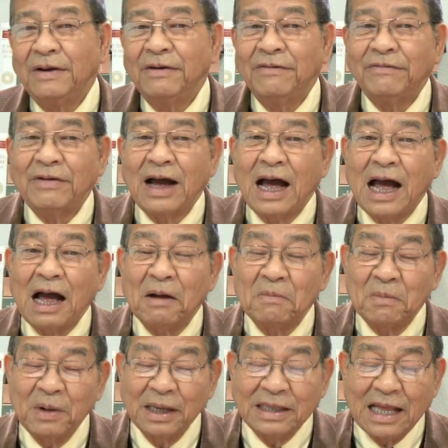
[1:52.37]
và
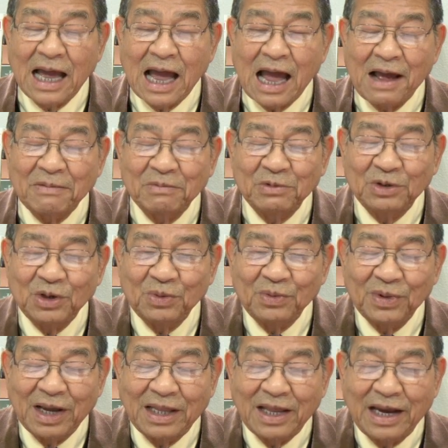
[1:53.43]
người ta
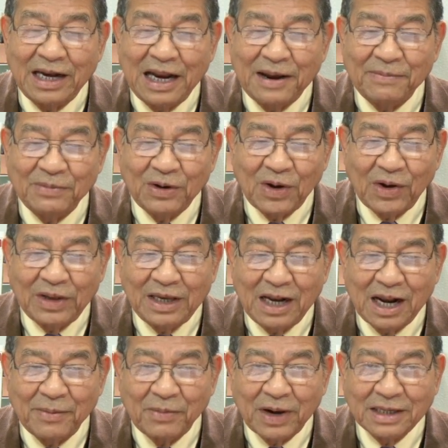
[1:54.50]
dùng cái thời điểm đó như
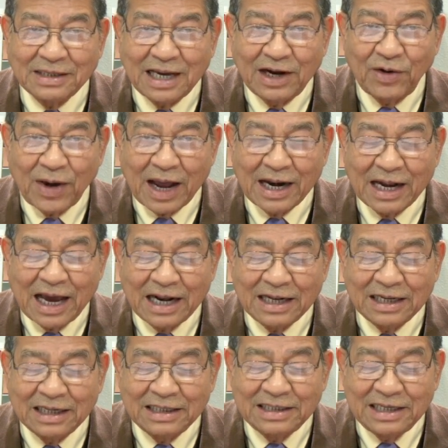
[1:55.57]
là một cái giai đoạn
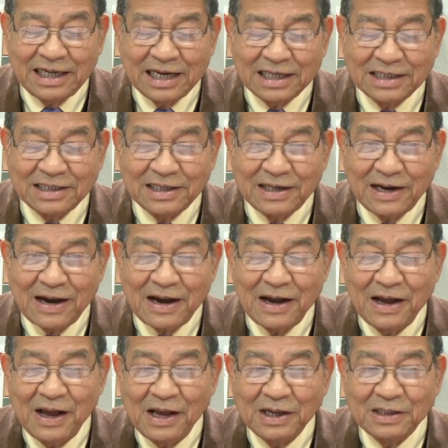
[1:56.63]
ngăn chia giữa
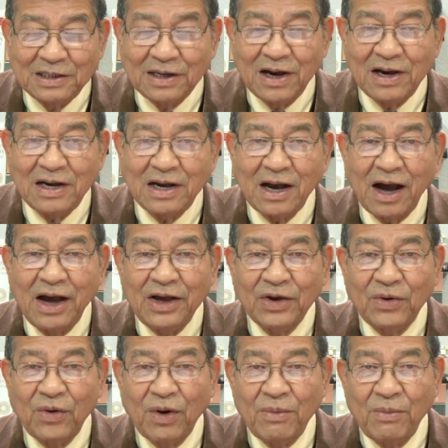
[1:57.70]
sự hứng khởi
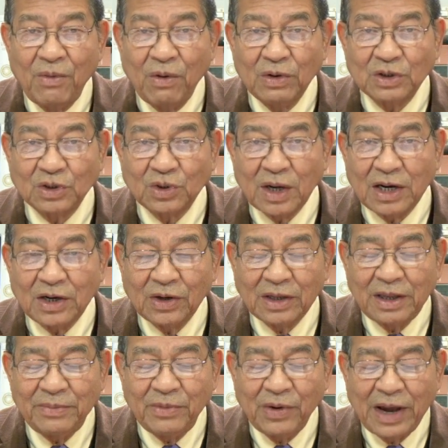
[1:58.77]
của mùa xuân rồi
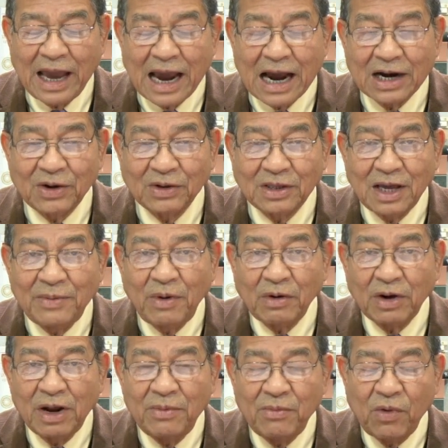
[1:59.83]
tới mùa hè rồi tới một
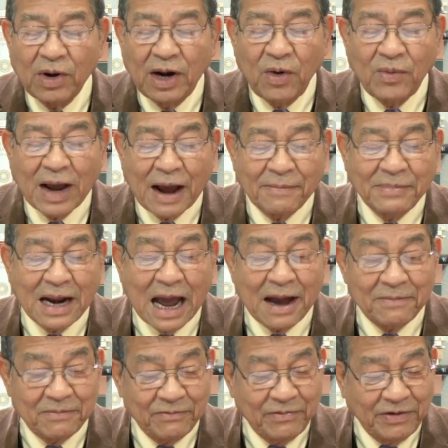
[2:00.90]
cái mùa đông ảm
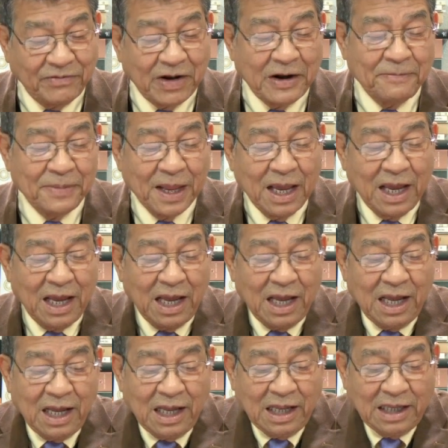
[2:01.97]
đạm vân vân.
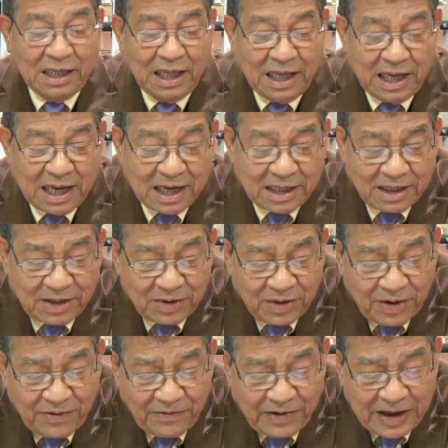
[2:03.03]
Thì ờ, thưa
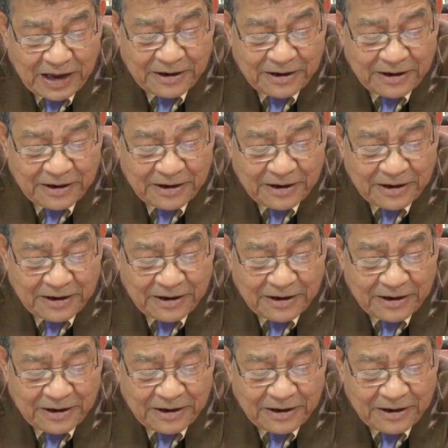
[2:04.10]
quý vị,